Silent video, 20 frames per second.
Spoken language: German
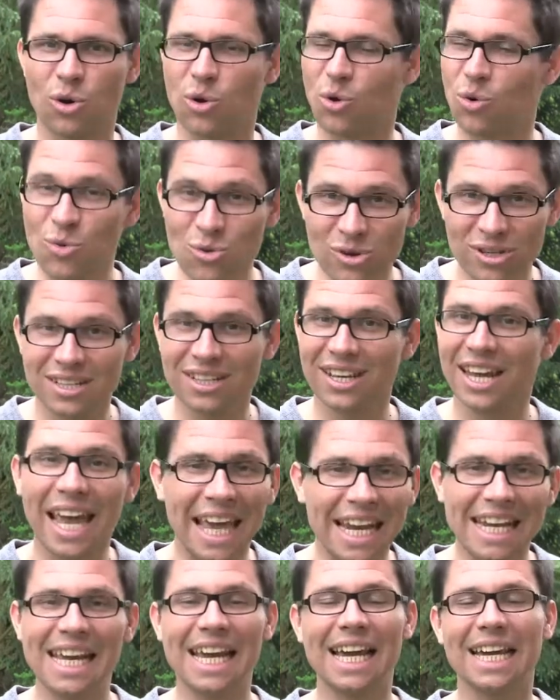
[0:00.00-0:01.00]
gute
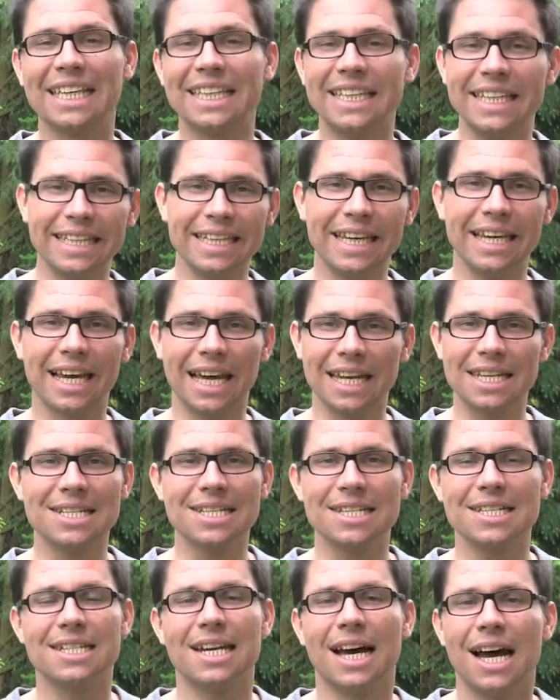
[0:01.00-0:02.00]
Energie den
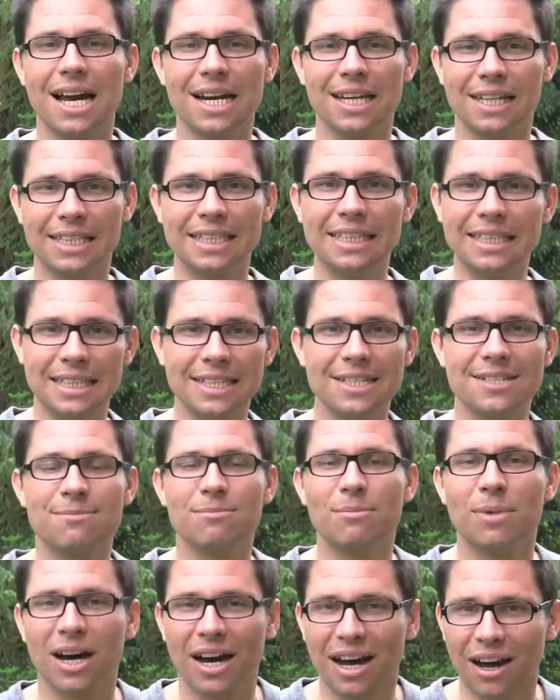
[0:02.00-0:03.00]
ganzen Tag in
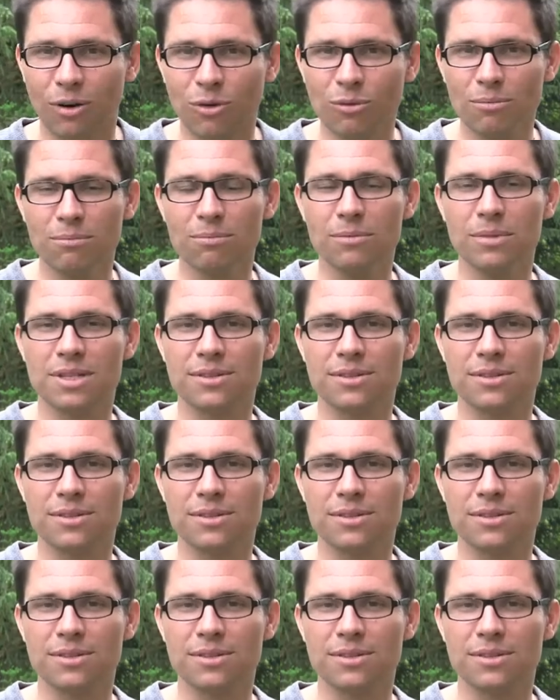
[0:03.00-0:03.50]
diesem Raum.